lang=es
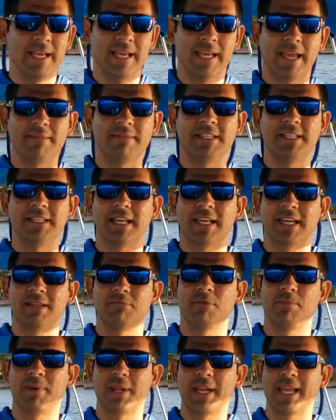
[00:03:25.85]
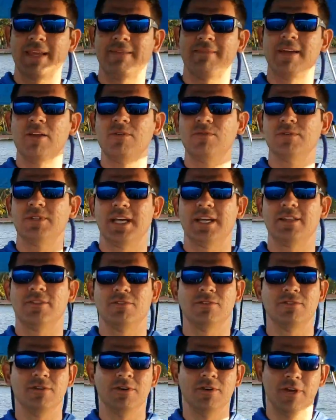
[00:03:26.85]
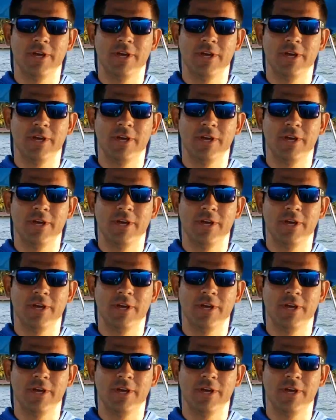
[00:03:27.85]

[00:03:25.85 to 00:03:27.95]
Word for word: que visitaremos para que vayan escuchando